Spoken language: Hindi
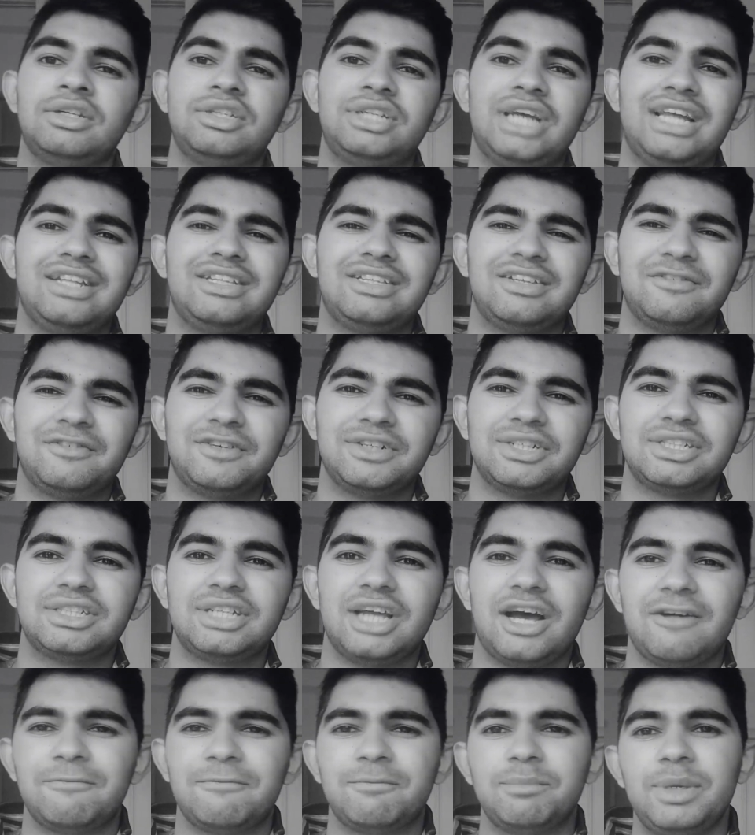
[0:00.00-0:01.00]
शायद से
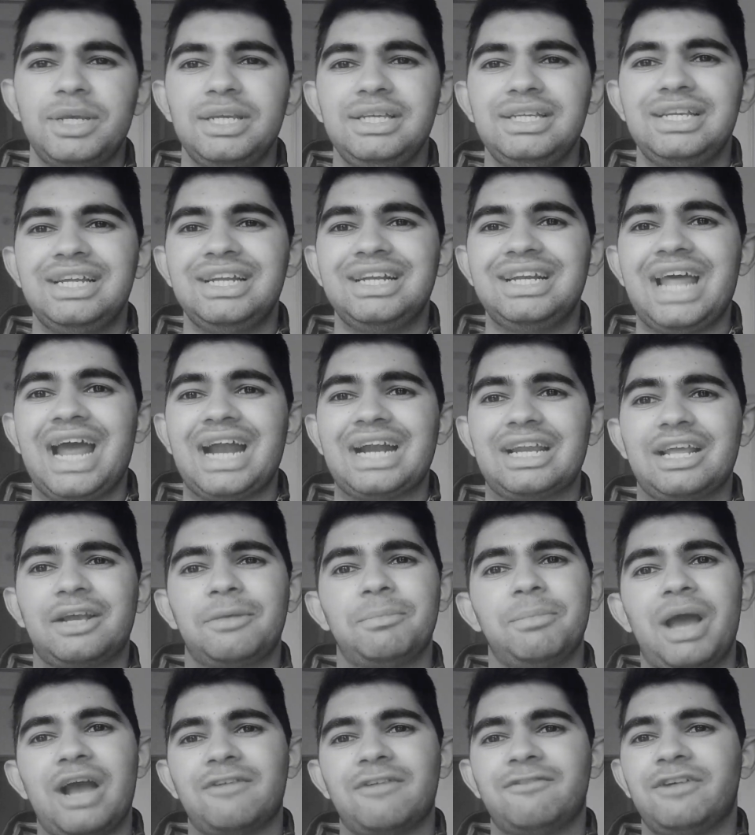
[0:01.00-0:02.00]
फर्स्ट हाफ में ये
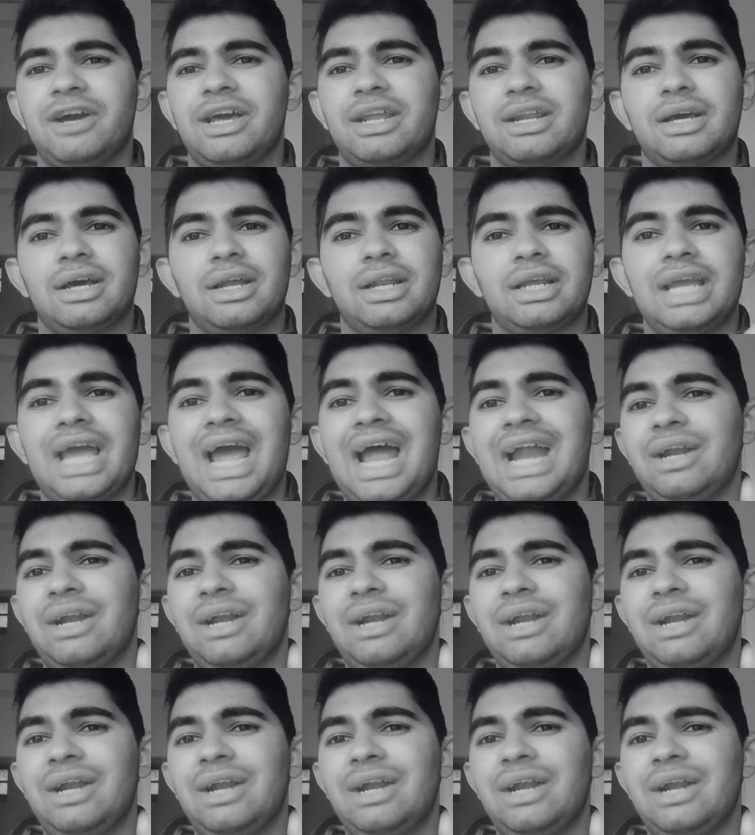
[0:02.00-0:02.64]
टैक्टिक बैकफायर कर गया